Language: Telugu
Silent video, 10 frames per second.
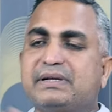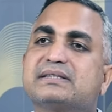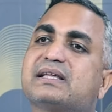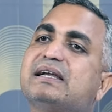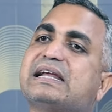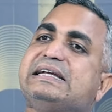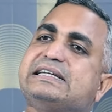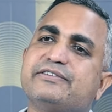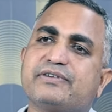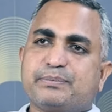మిగతా
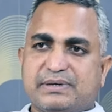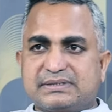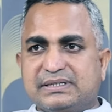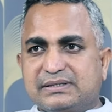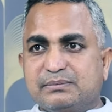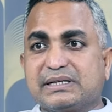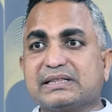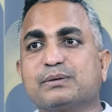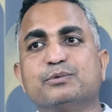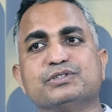నైంటీ ఫైవ్ పర్సెంట్ మీరు
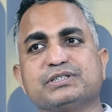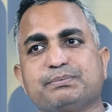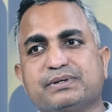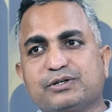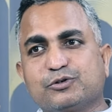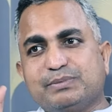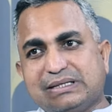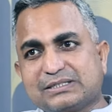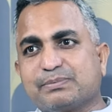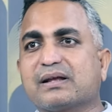ఇంతకుముందు చెప్పినట్టు
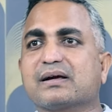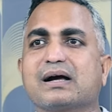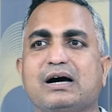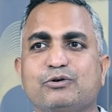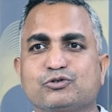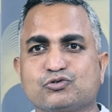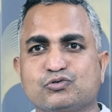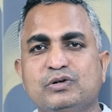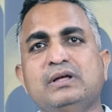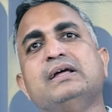బిజినెస్ పరంగా కావచ్చు
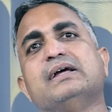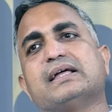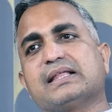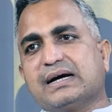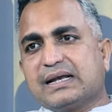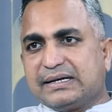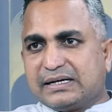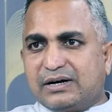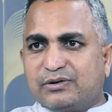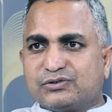ఎదగాలని
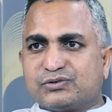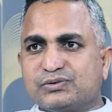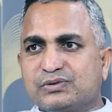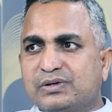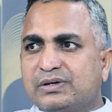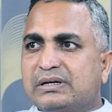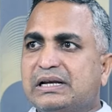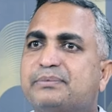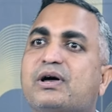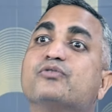కావచ్చు
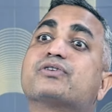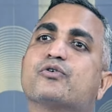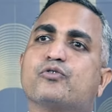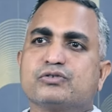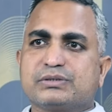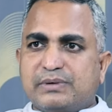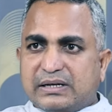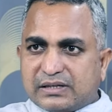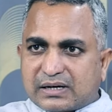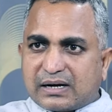లేకపోతే అవసరం కోసం
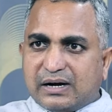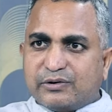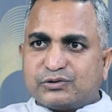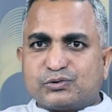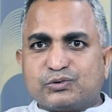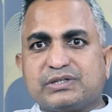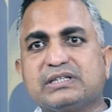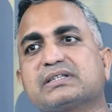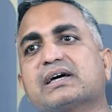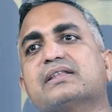అందక కావచ్చు
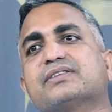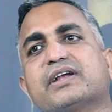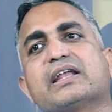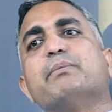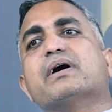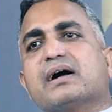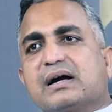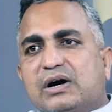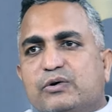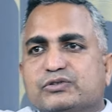తీర్చగలుగుతున్న నమ్మకం
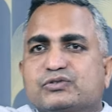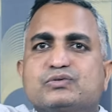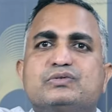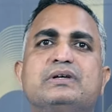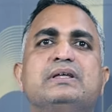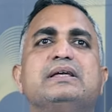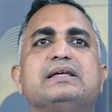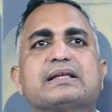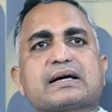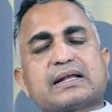కావచ్చు
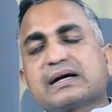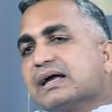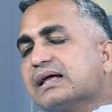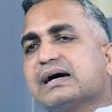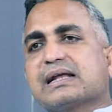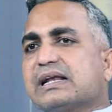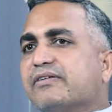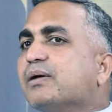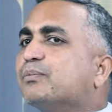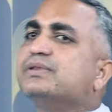ఈ రకరకాల కారణాల
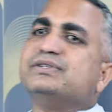వల్ల అప్పులు